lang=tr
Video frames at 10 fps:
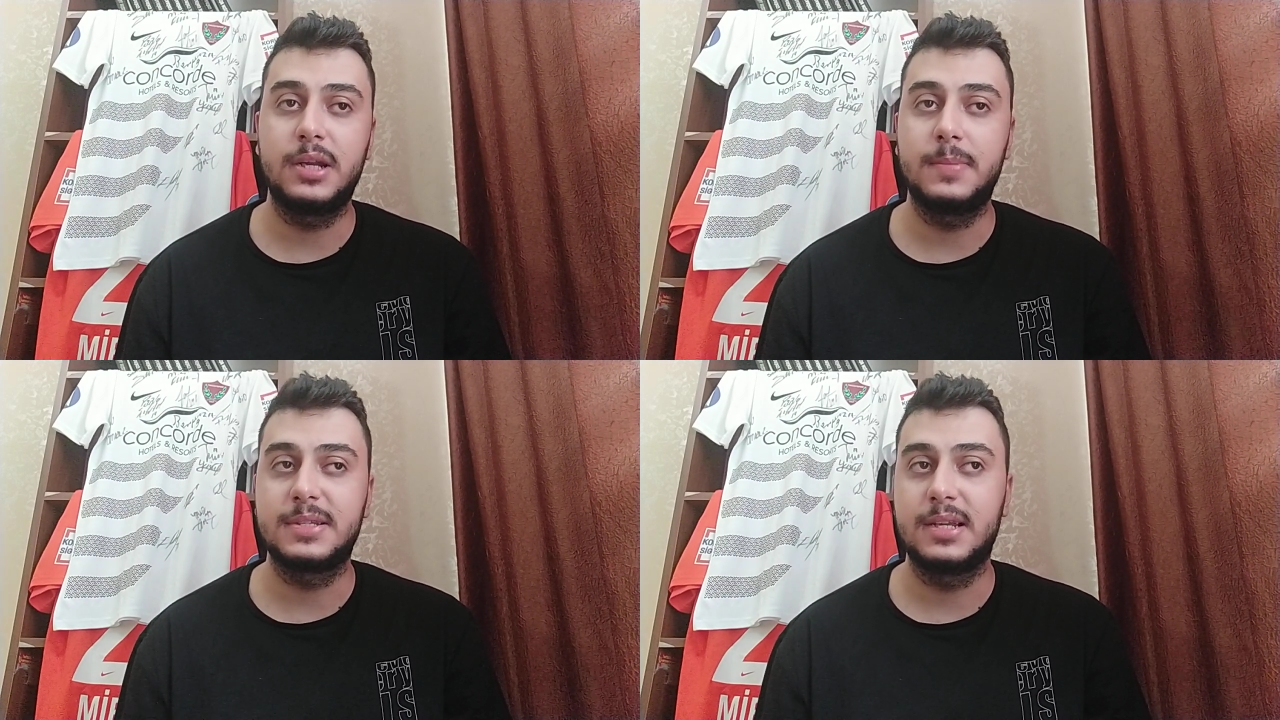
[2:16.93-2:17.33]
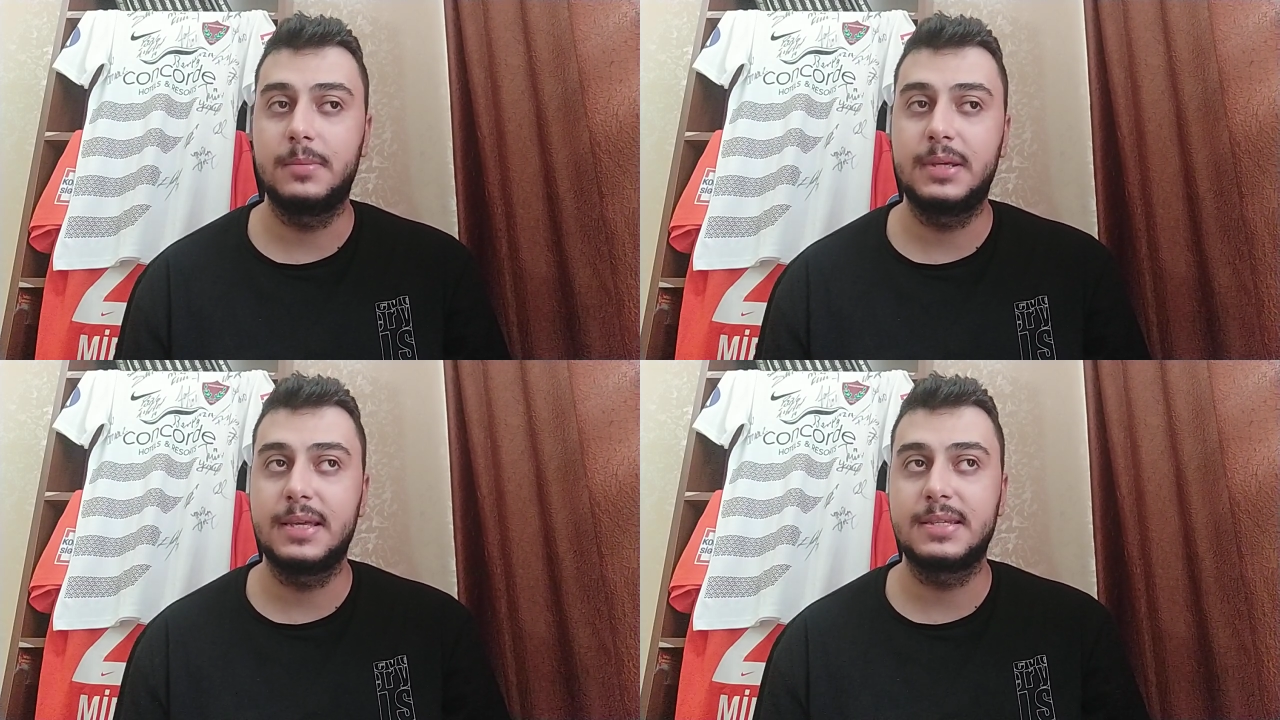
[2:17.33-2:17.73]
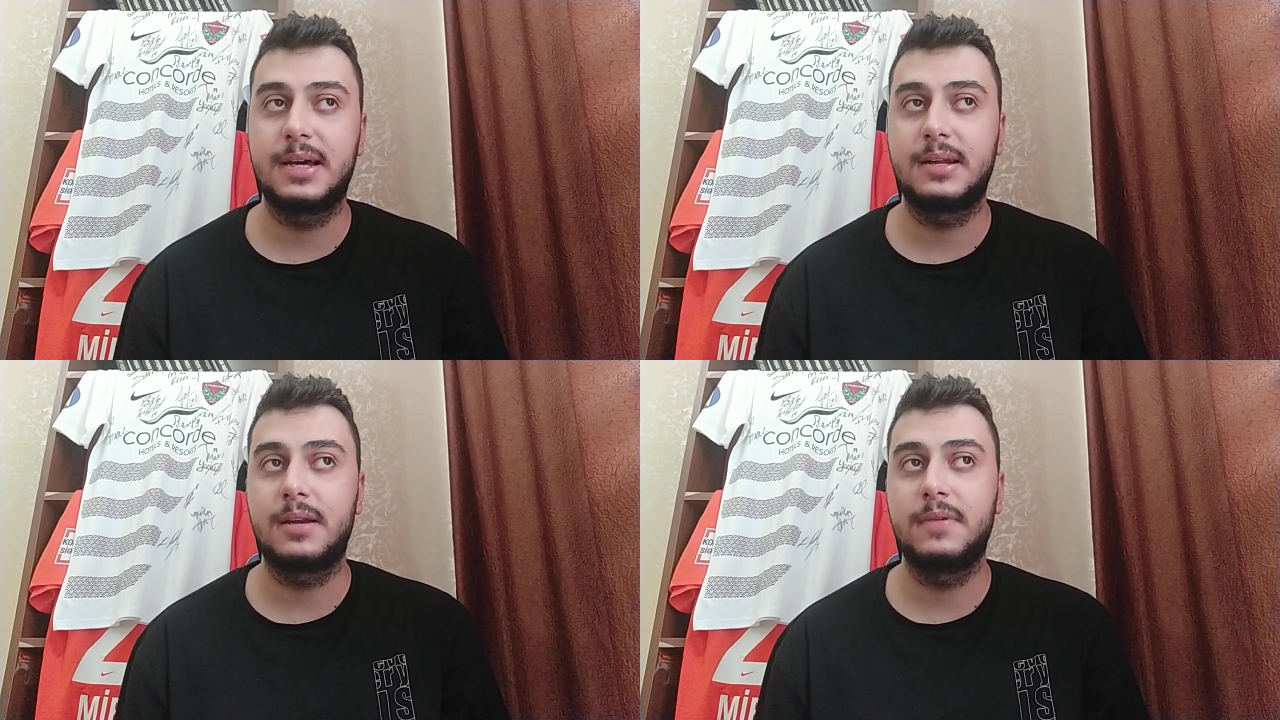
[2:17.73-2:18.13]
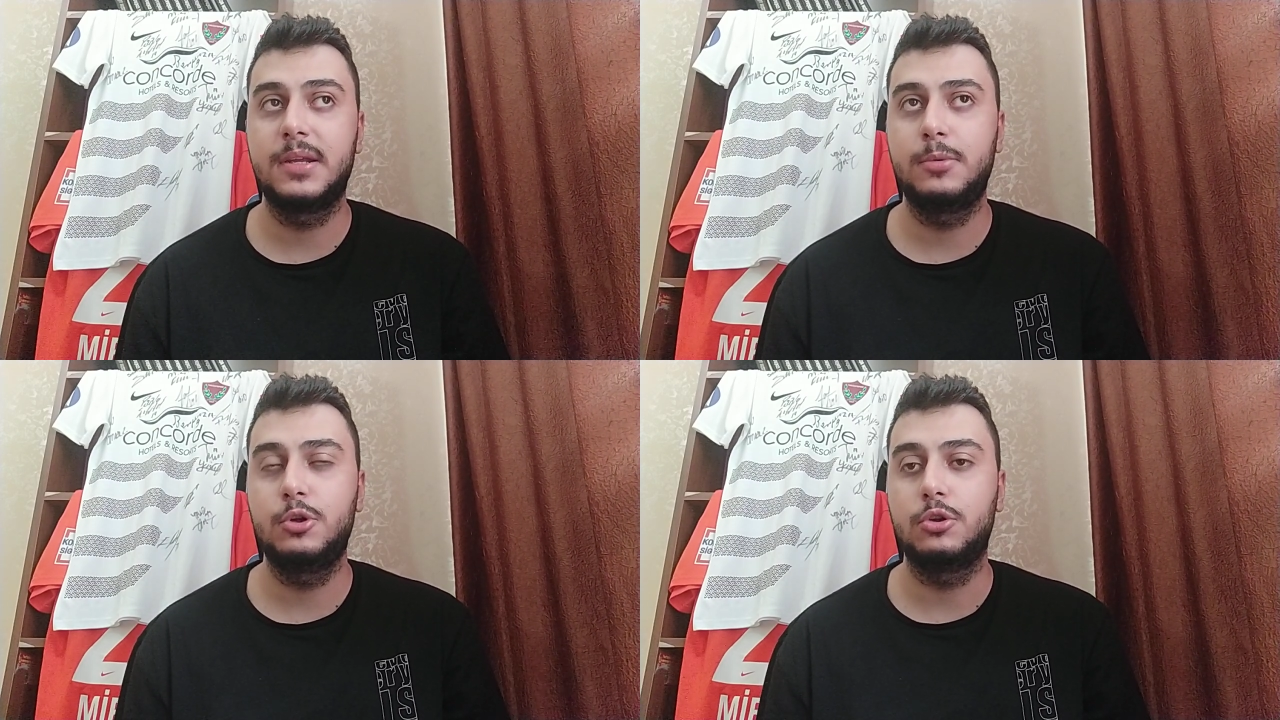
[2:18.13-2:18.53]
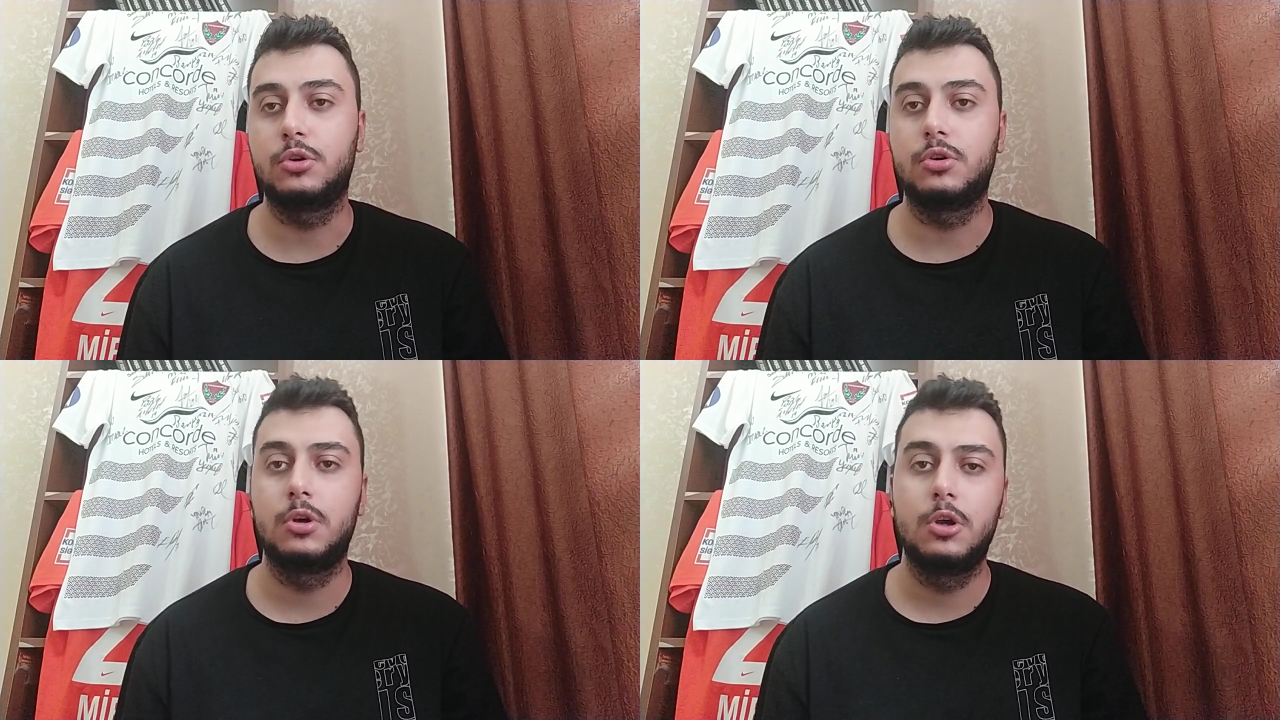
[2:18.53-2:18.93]
Hani mesela bir kesin karar
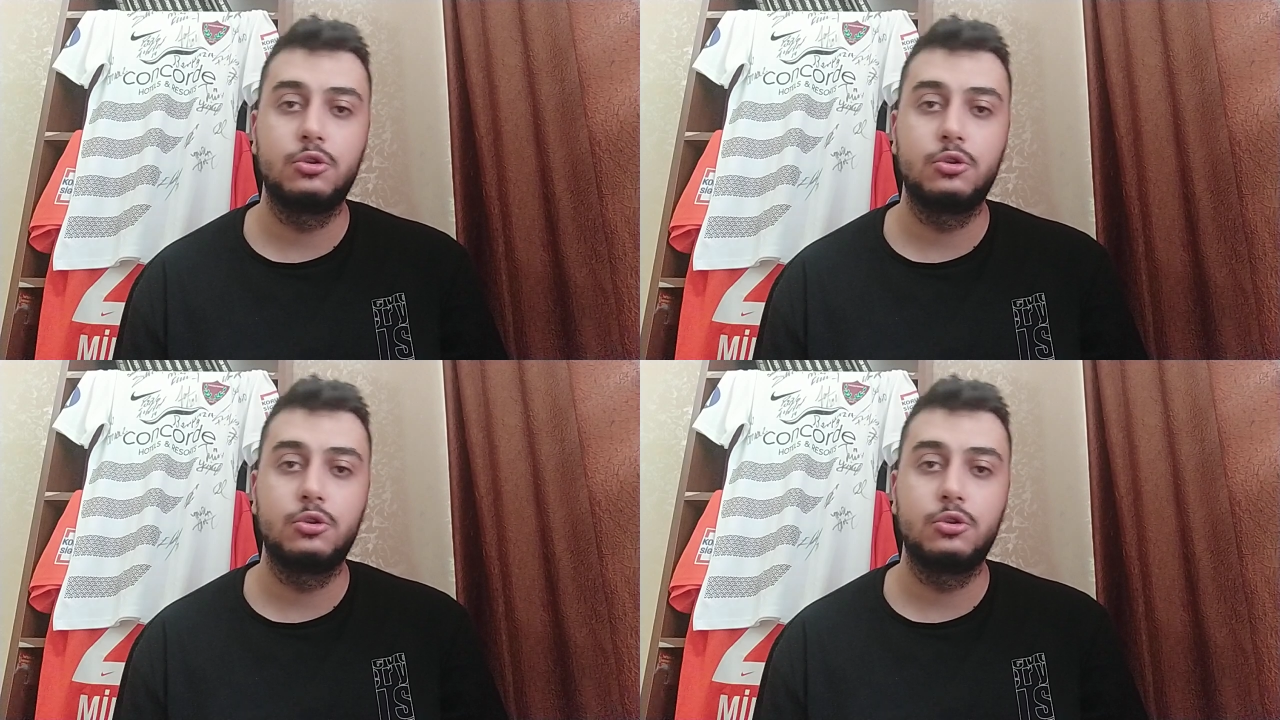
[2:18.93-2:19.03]
verebiliyorduk.